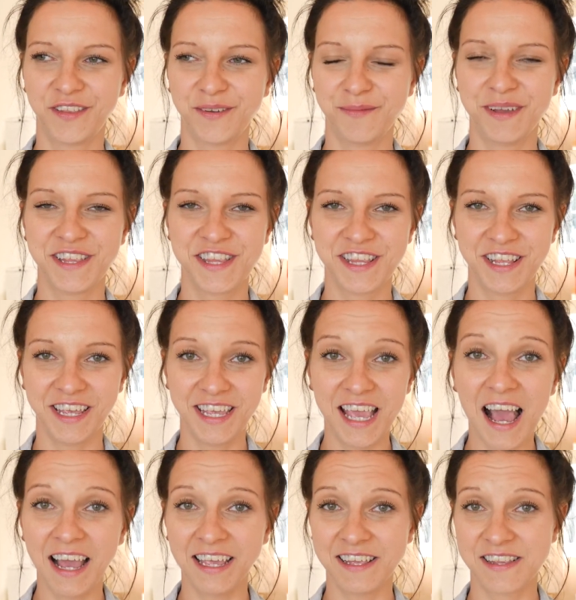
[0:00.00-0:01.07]
Natomiast
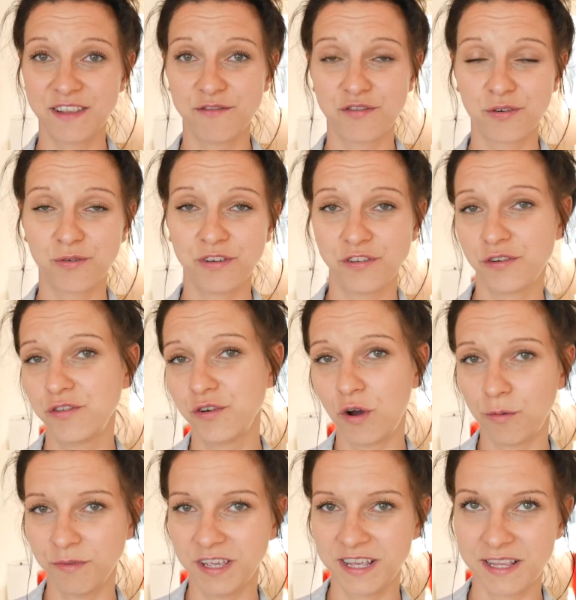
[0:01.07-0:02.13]
ja jestem w szoku, jeśli chodzi
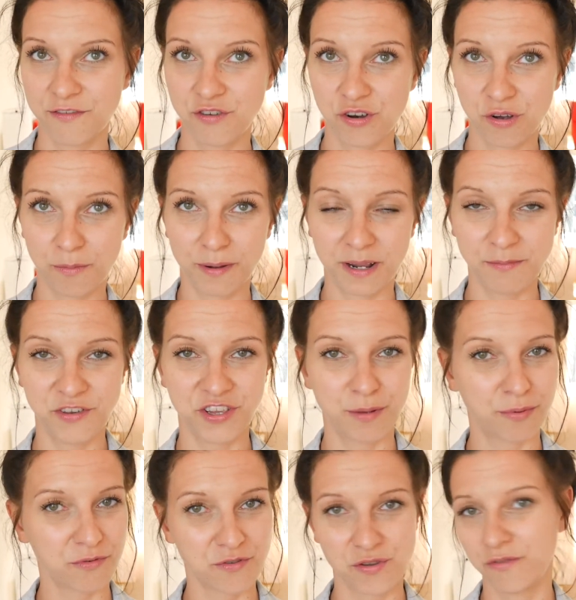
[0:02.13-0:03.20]
o mnie, ja zawsze opalam się
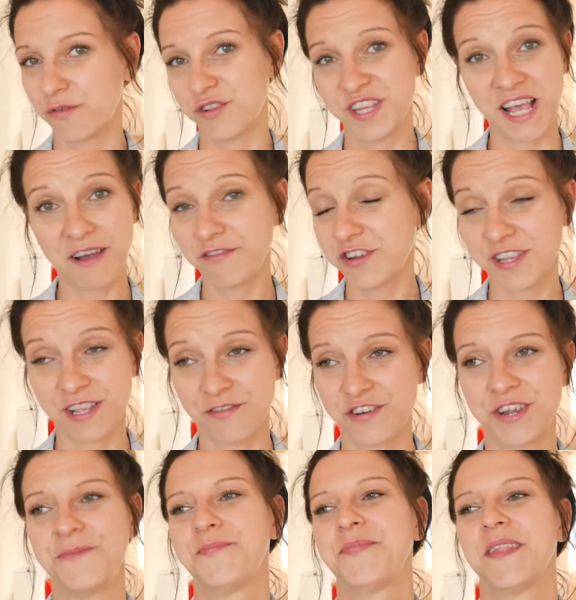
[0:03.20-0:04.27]
na brązowo, zawsze,
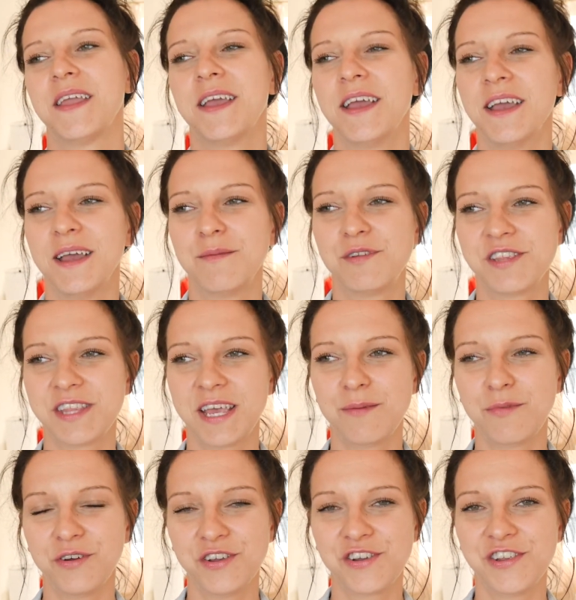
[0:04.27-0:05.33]
zawsze przez całe
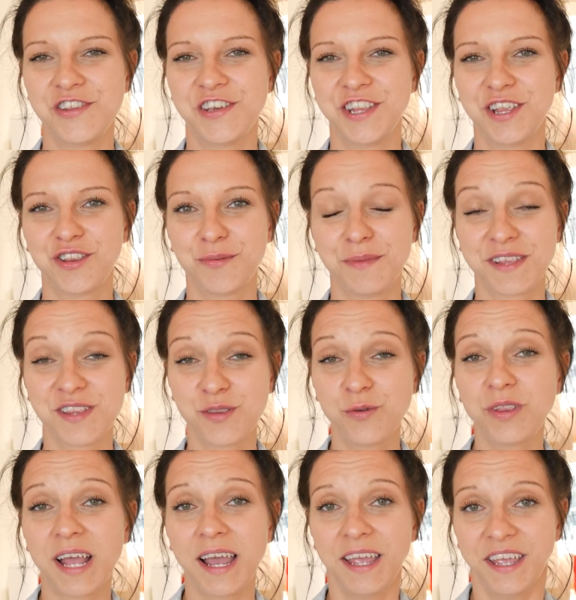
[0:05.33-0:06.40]
moje życie. Natomiast
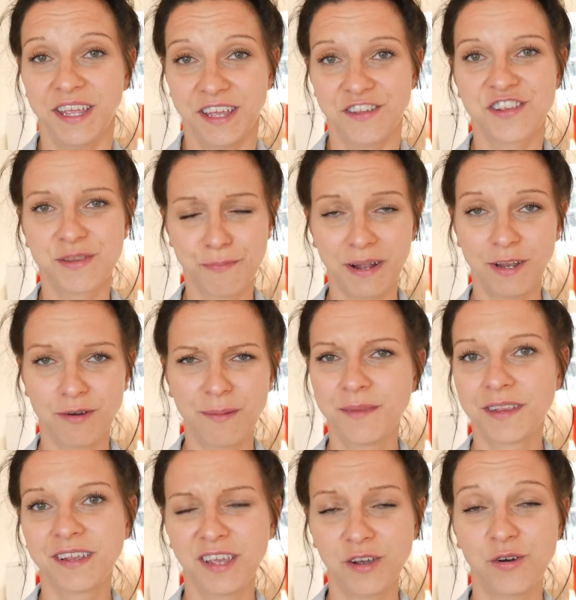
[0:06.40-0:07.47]
tutaj ja się spaliłam
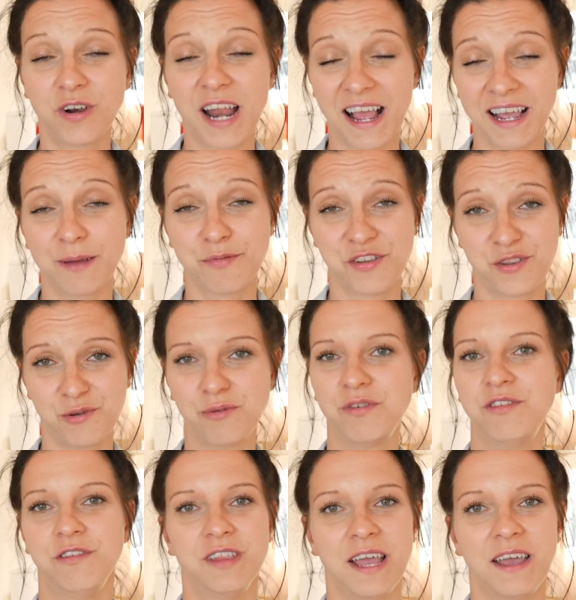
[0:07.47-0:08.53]
na takiego raka przez tą
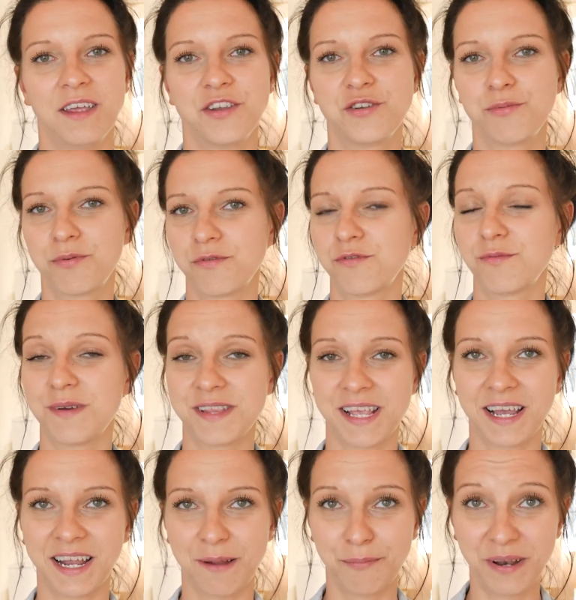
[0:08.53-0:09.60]
godzinę, że po prostu
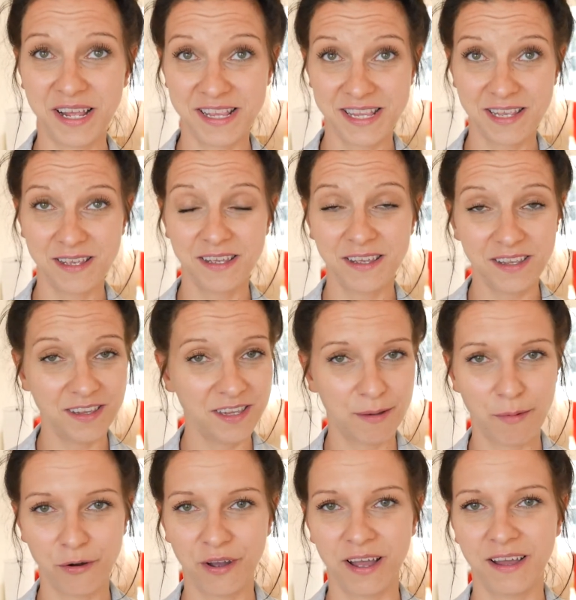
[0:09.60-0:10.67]
masakra. Plecy
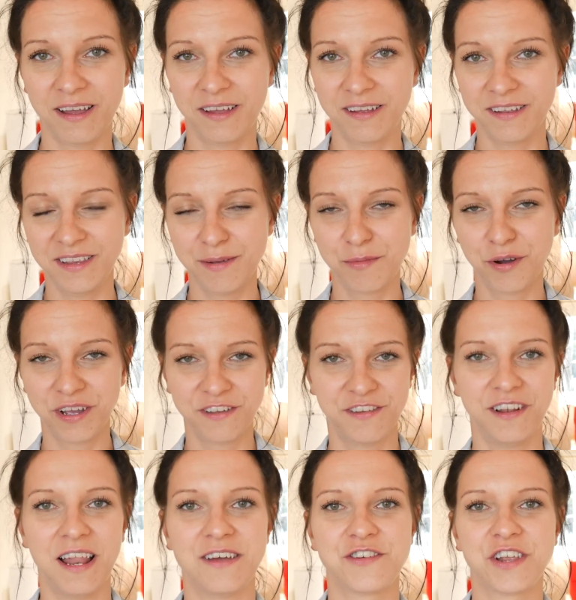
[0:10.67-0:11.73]
nie mogę, nie mogę
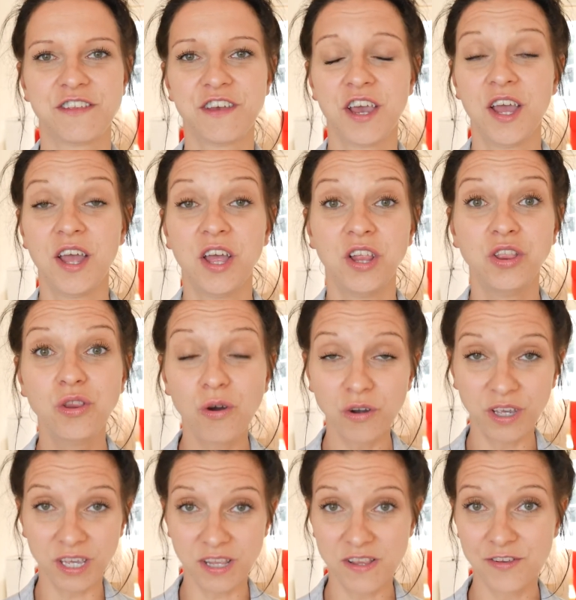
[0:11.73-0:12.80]
leżeć.
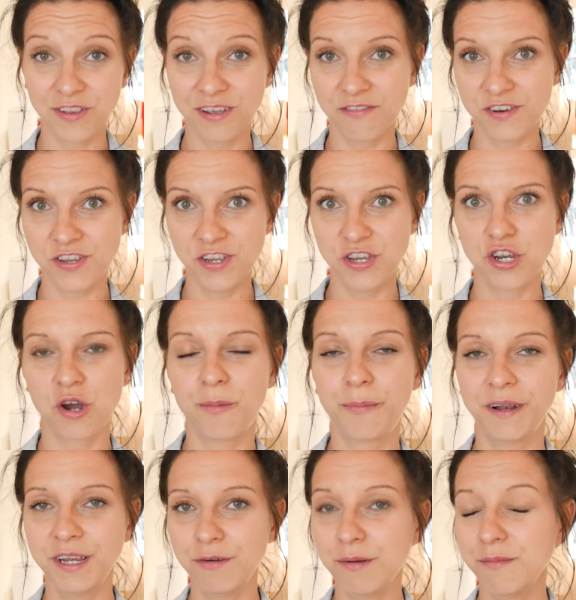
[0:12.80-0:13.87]
Nogi, co najważniejsze,
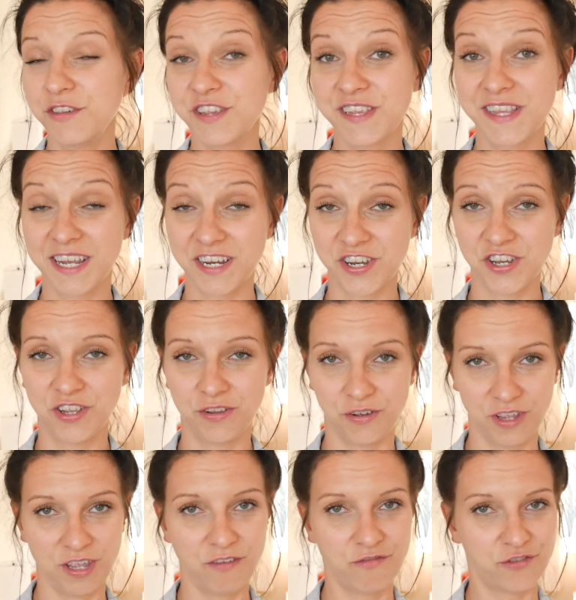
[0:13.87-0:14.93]
opaliły mi się strasznie
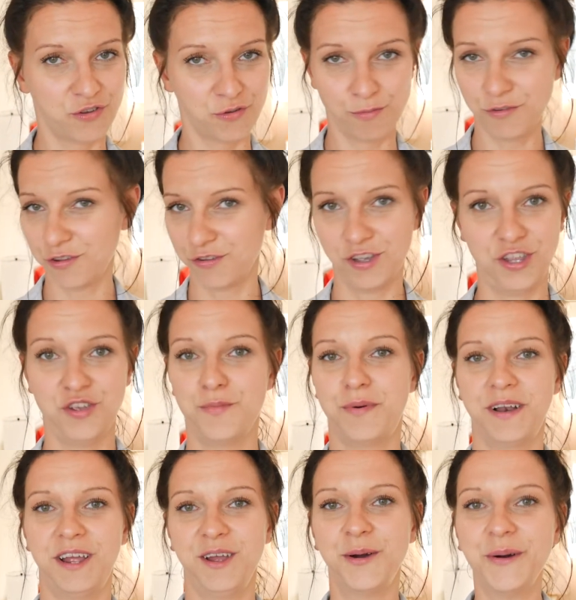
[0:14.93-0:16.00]
nogi. W życiu mi się nogi nie
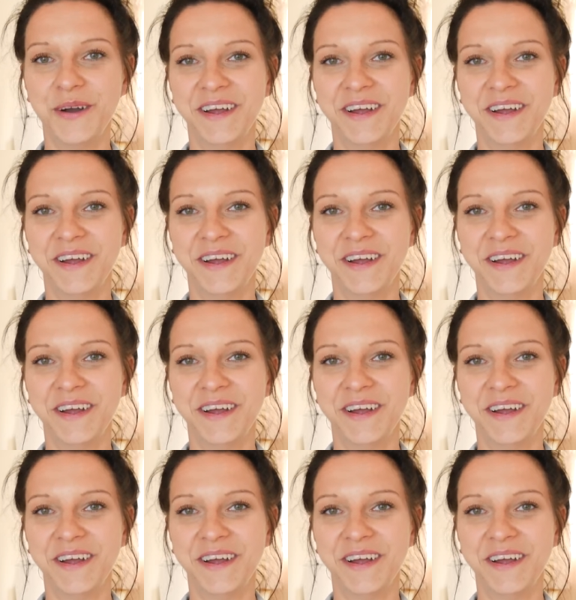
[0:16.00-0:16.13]
opalają.